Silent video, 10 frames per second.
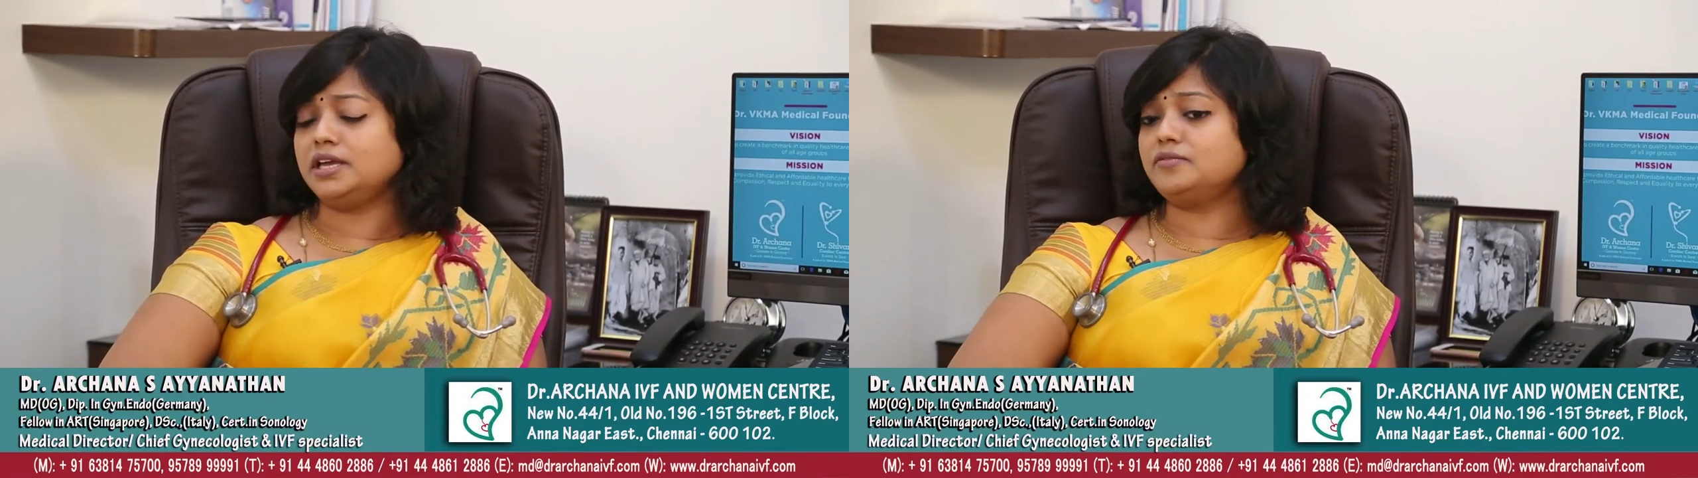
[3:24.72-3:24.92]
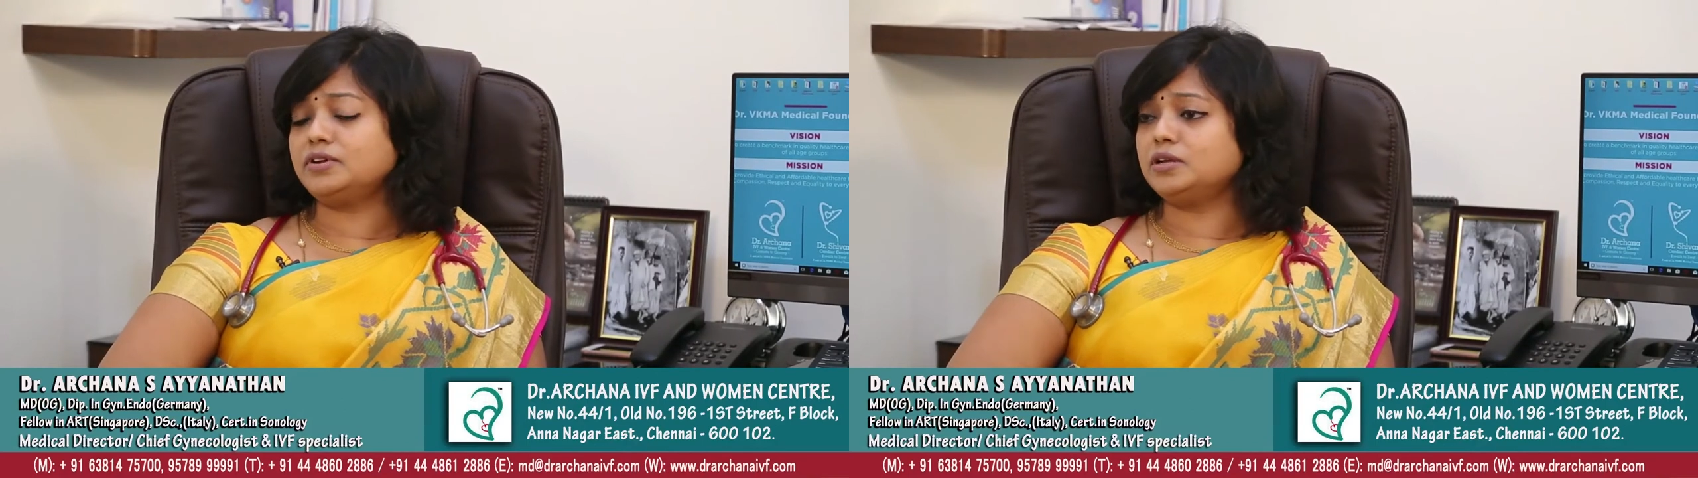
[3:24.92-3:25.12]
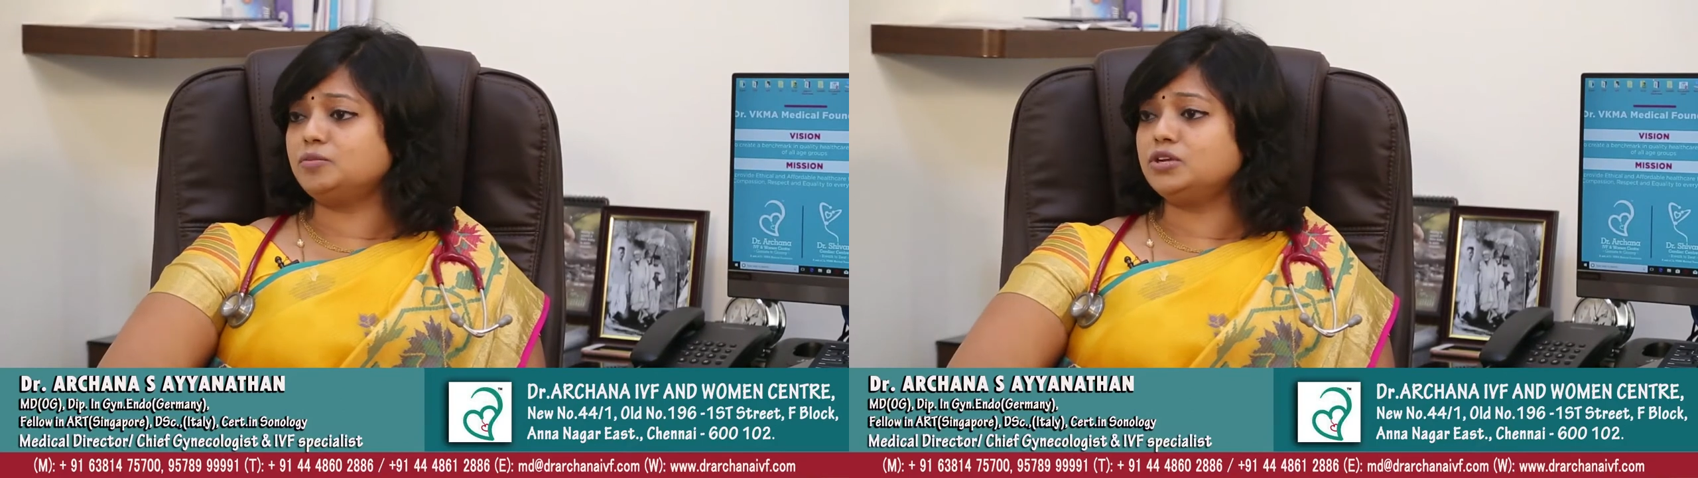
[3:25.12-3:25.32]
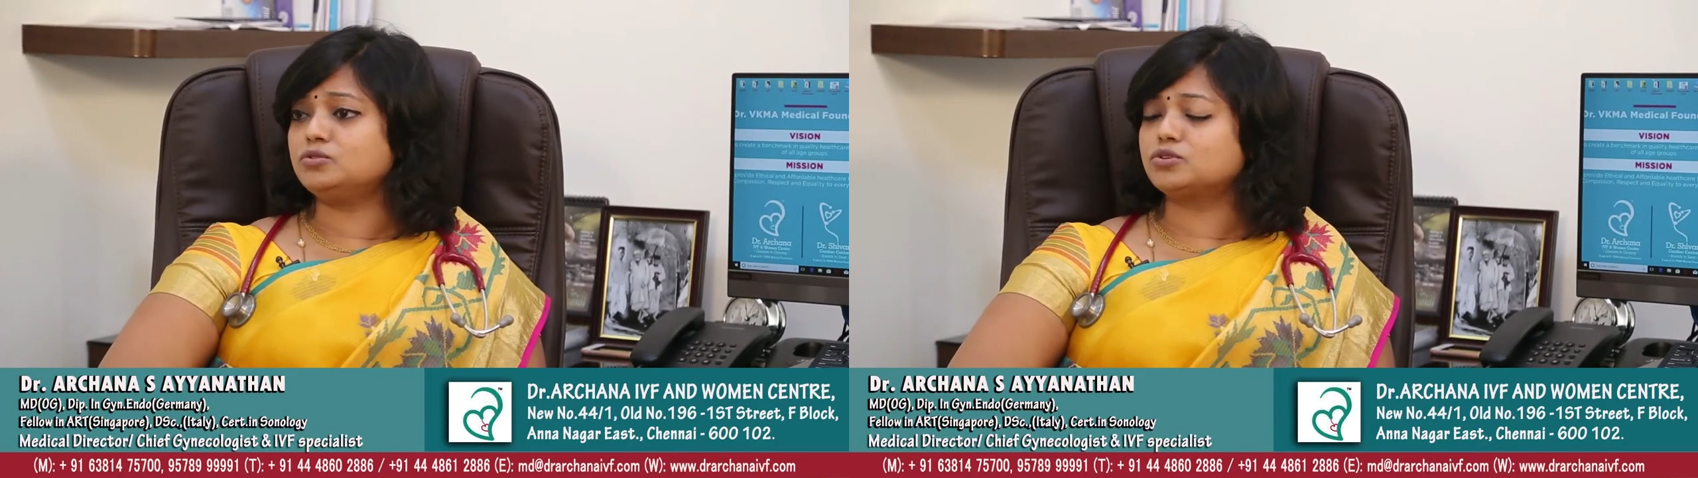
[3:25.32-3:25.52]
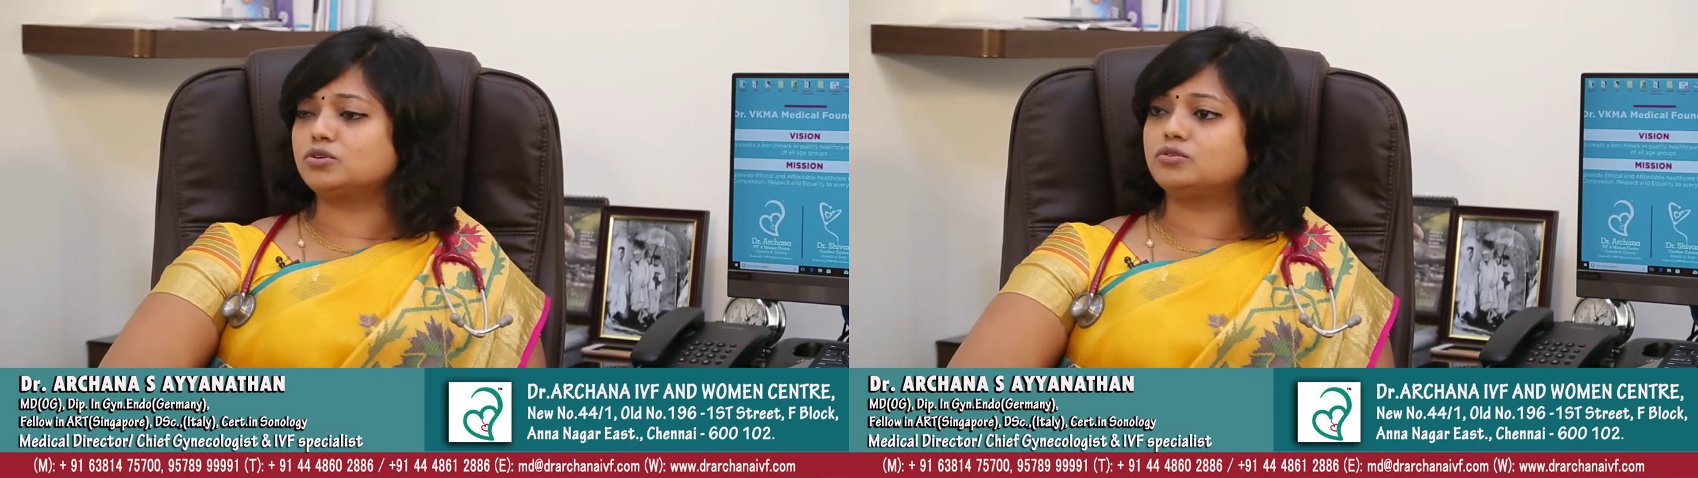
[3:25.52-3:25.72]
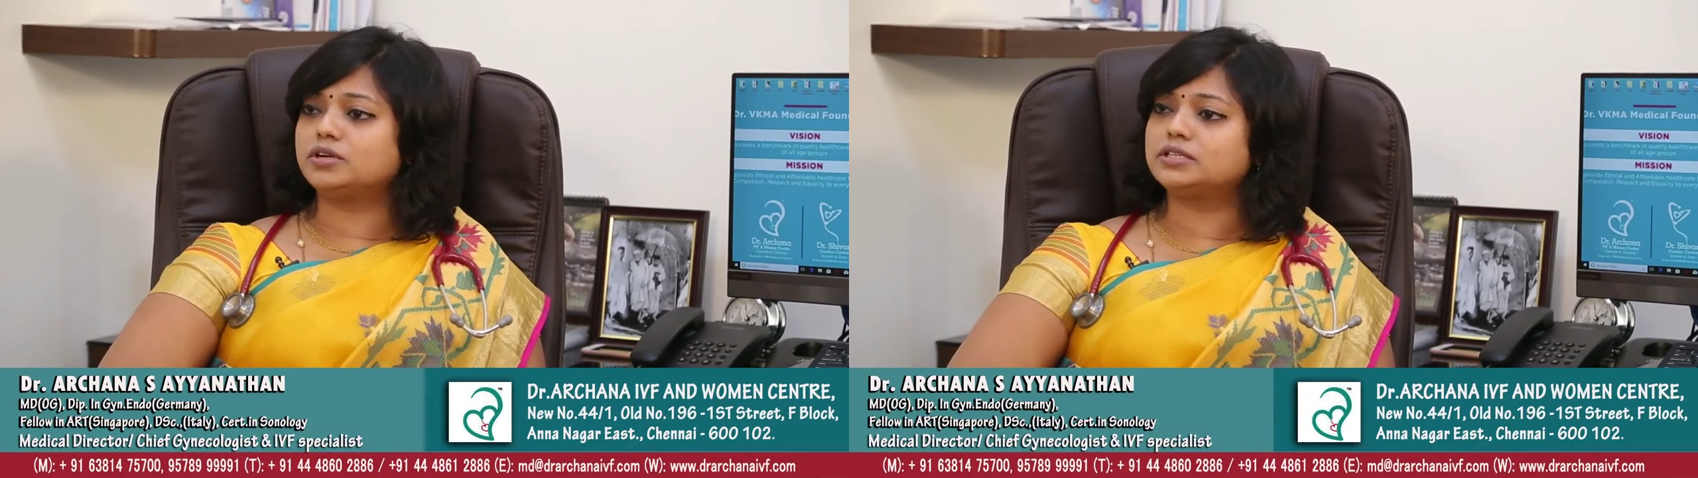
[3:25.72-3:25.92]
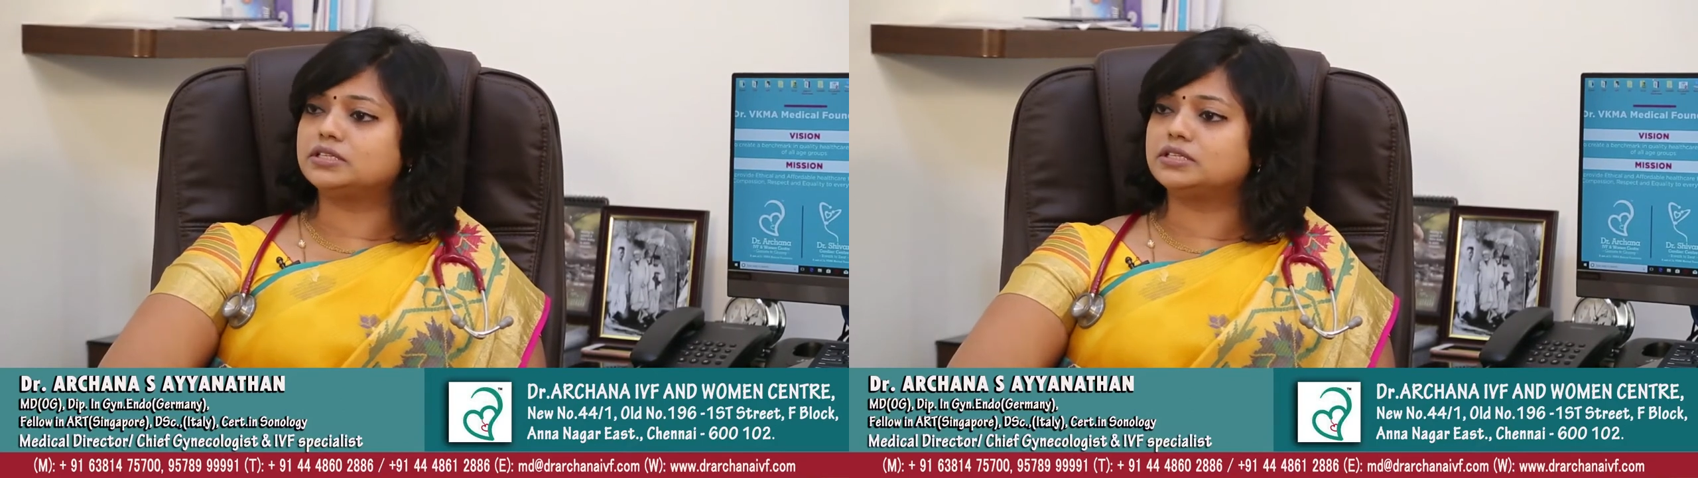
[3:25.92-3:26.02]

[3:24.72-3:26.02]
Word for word: ஈவன் e-, எப்படி இன்னும் சொல்லணும்னா